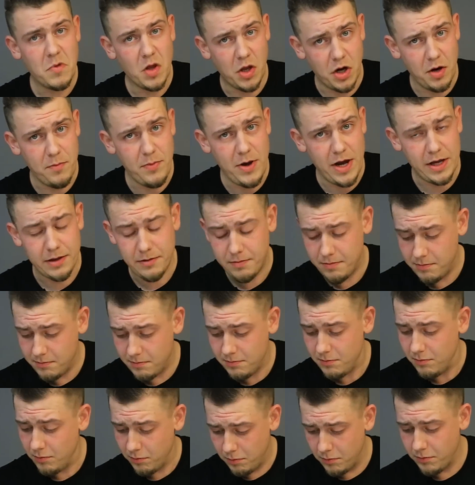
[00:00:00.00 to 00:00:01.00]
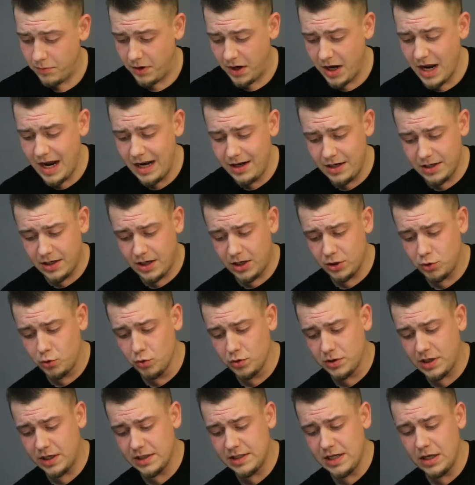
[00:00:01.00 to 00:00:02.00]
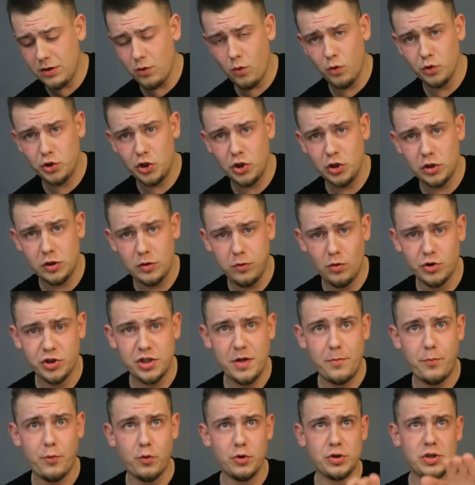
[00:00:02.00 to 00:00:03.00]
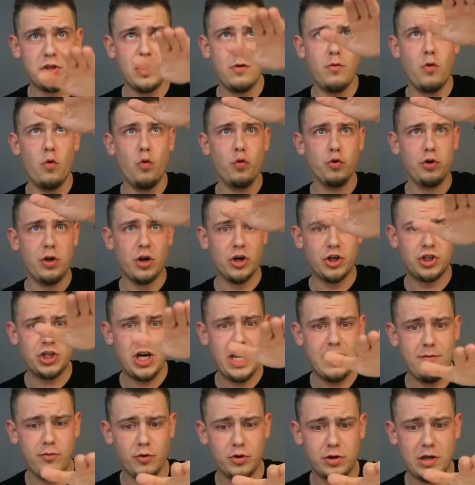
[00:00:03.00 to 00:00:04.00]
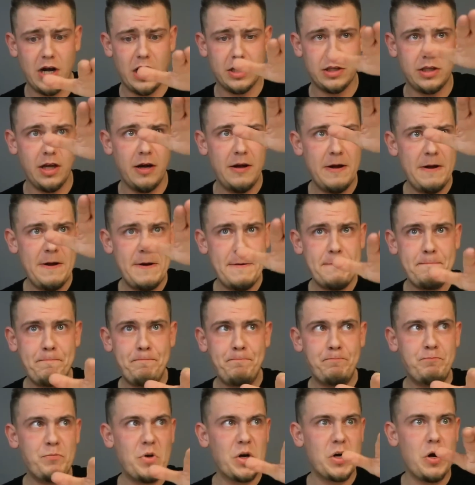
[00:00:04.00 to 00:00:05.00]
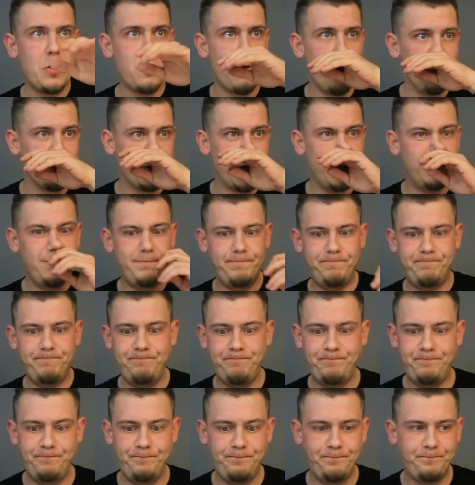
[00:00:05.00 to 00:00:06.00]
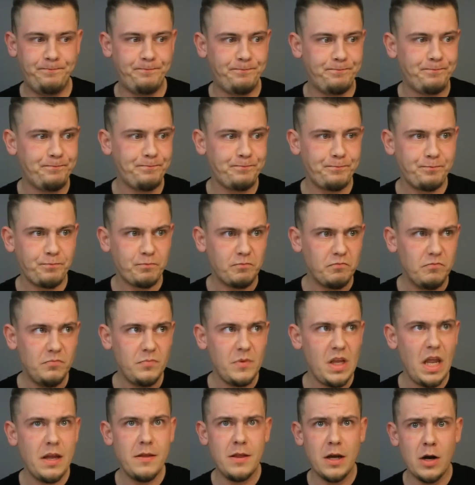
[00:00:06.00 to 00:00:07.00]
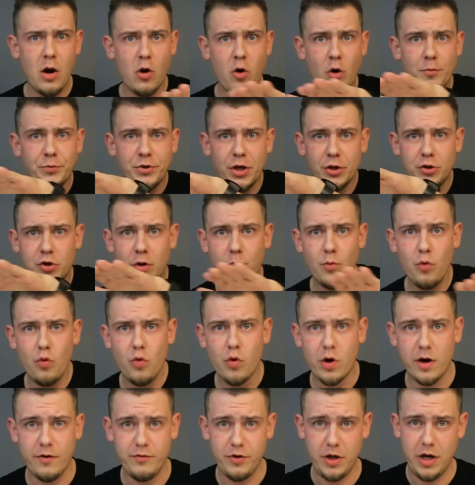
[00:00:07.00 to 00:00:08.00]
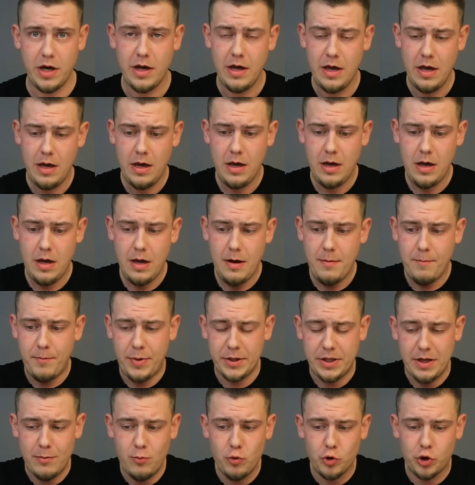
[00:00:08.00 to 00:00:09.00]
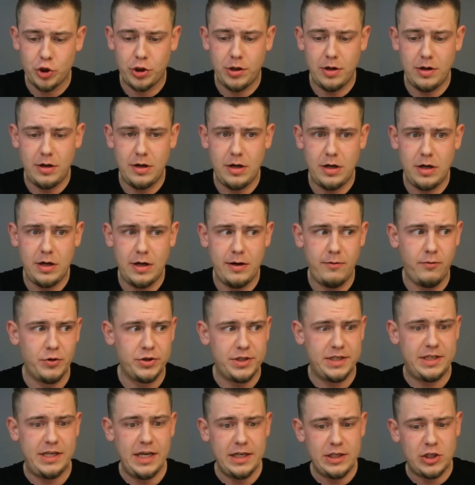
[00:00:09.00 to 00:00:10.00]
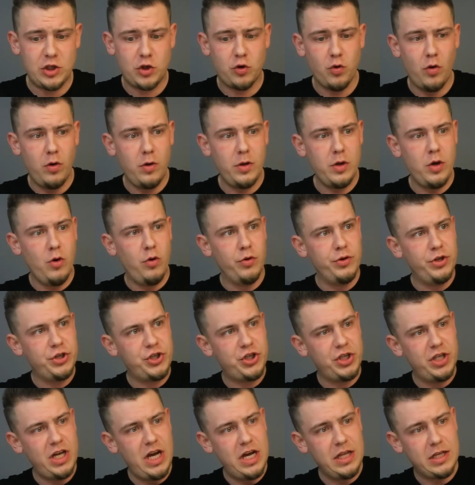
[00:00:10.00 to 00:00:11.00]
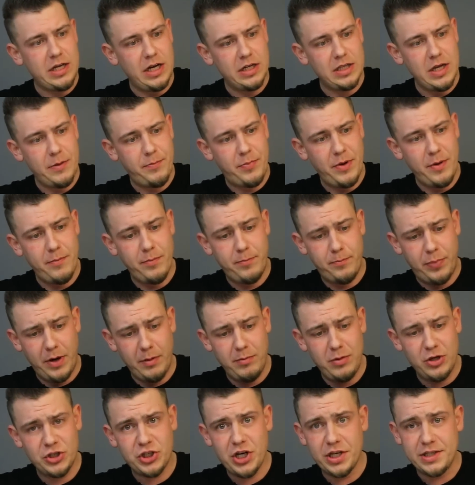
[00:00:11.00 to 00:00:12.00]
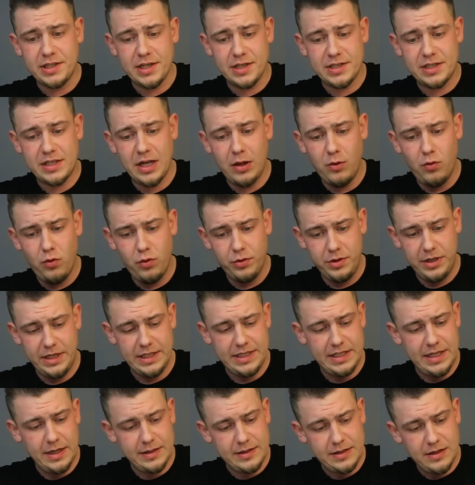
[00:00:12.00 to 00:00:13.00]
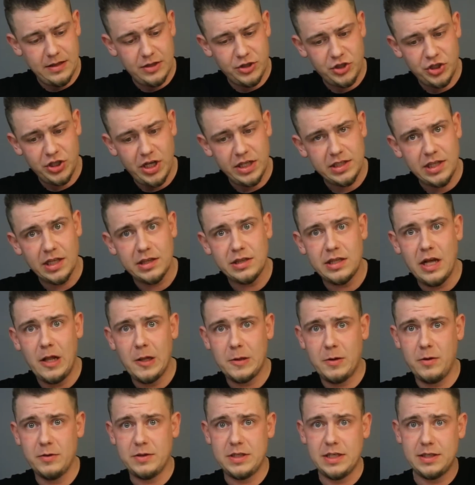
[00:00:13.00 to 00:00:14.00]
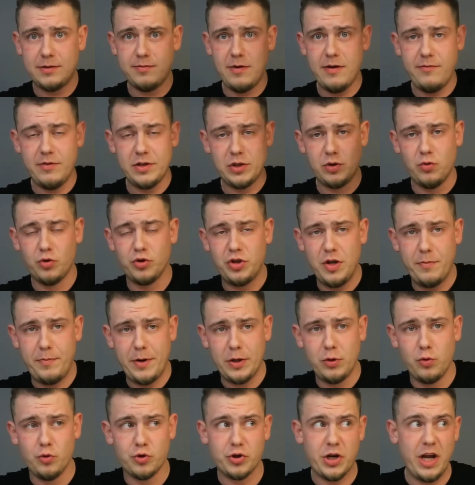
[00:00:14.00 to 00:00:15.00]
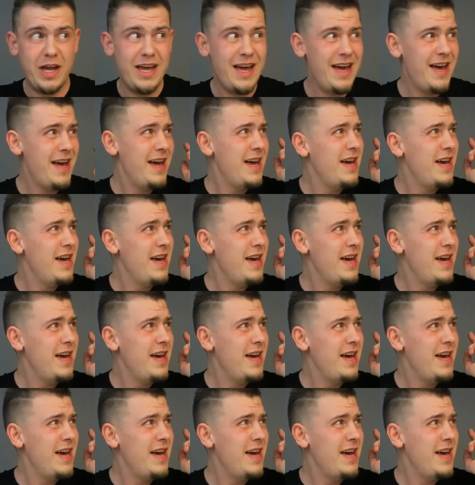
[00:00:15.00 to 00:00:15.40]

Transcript: Ребят, реально хочу сказать, очень сложно просто его удержать вот как-то на каком-то на каком-то одном уровне. Потому что вот здесь стол, и он начинает, когда при, приближаться к столу, он, естественно, начинает отталкиваться своей воздушной подушкой.